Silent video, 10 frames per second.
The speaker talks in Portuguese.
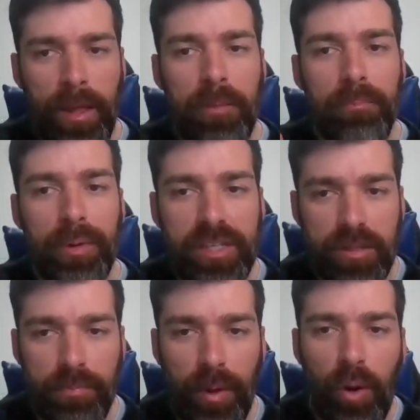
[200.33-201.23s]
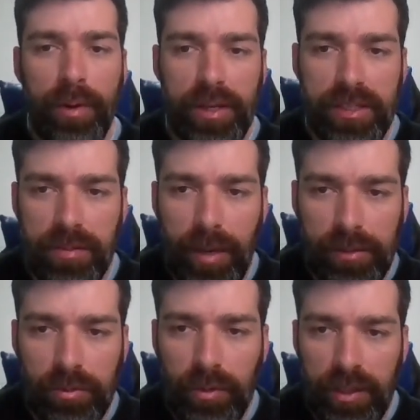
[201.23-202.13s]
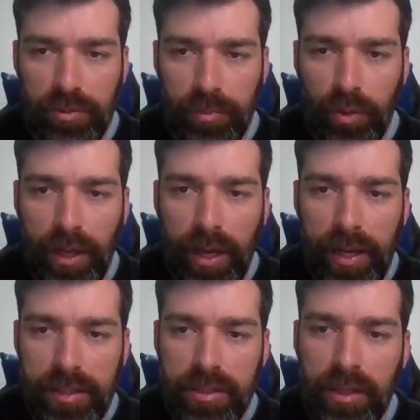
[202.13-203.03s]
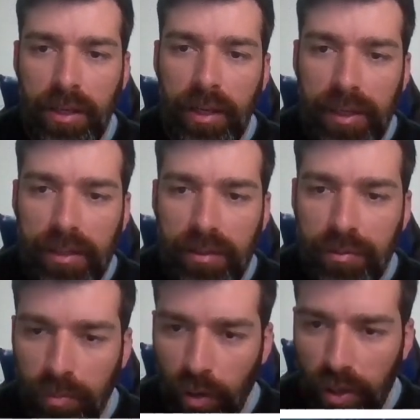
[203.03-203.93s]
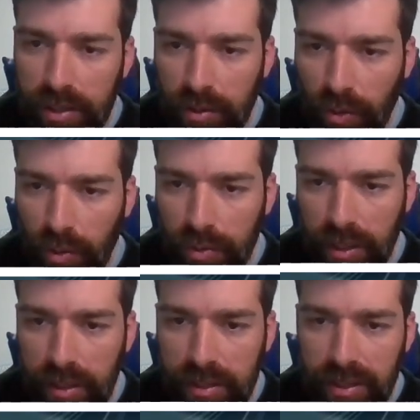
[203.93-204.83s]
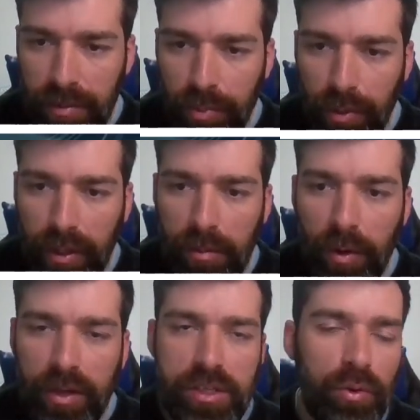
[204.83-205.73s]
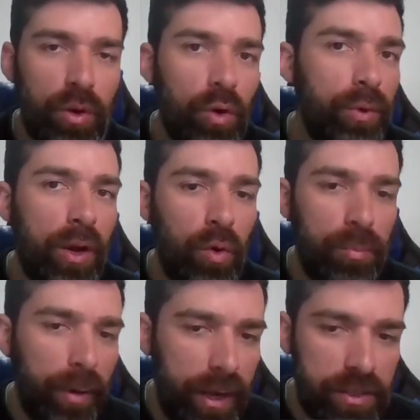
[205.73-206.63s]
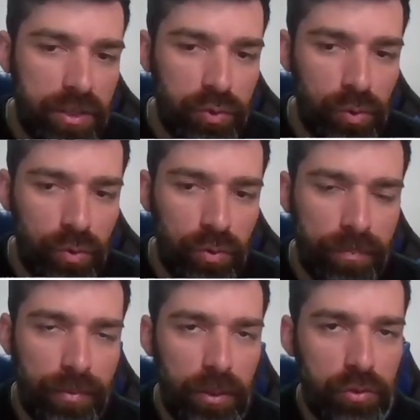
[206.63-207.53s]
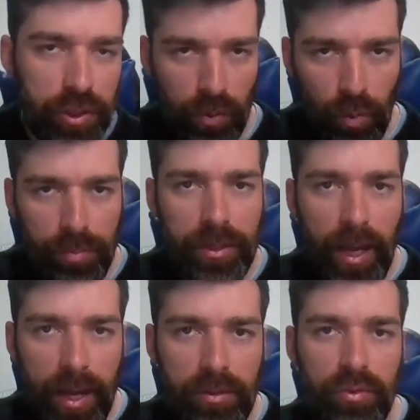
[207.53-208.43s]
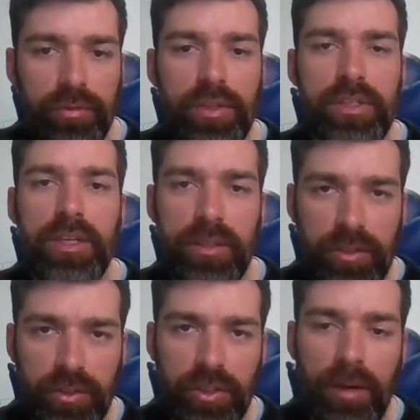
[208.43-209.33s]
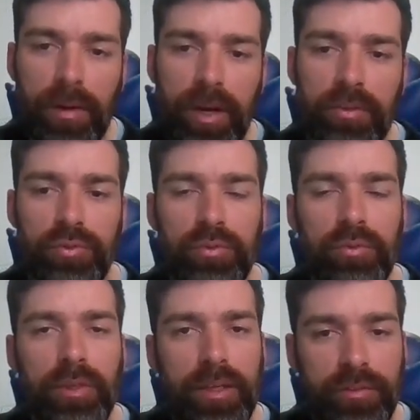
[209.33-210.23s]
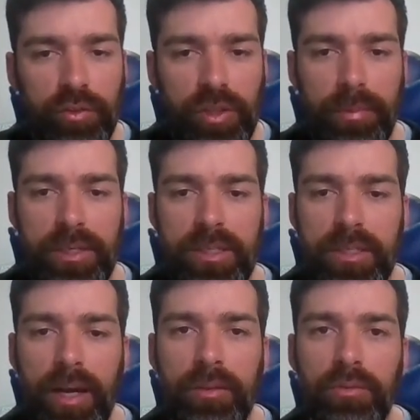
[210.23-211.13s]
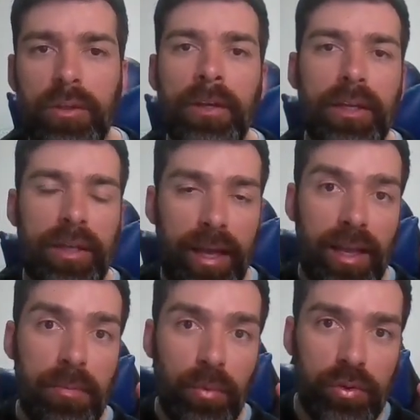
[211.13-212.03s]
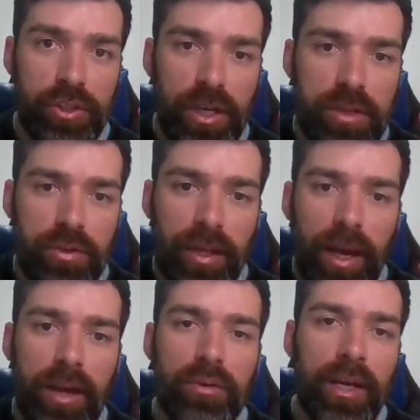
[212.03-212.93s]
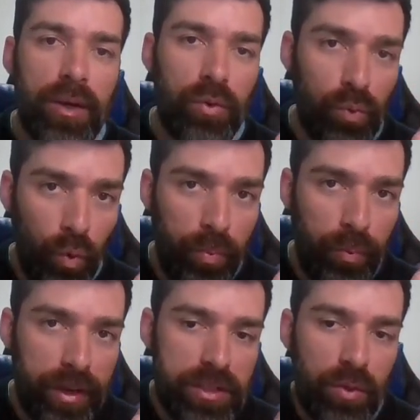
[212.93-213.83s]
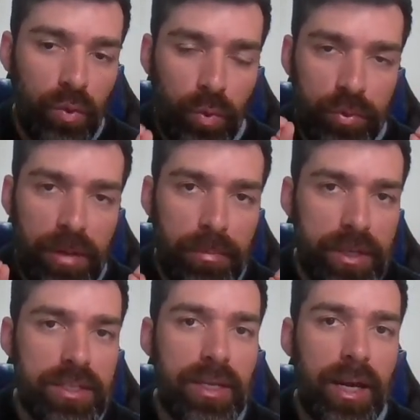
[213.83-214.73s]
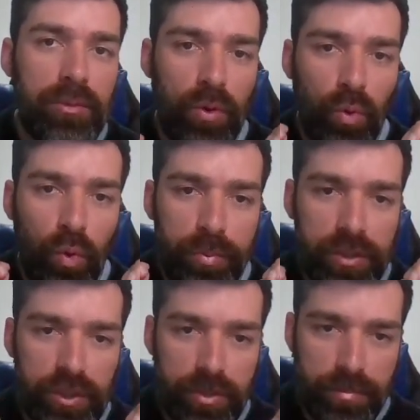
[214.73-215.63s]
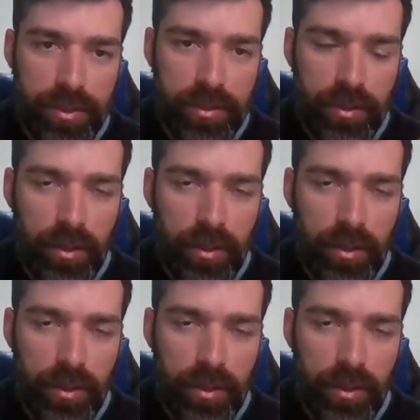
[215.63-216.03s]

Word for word: principal para esse método que é de mil reais e teve uma ocasião que eu usei 100 porque era uma ocasião que eu não ia acompanhar esse jogo e eu tinha combinado com vocês da gente trabalhar junto a nível de aprendizado e é até é bom deixar isso claro o grupo esse é um grupo de aprendizado não é um grupo de tips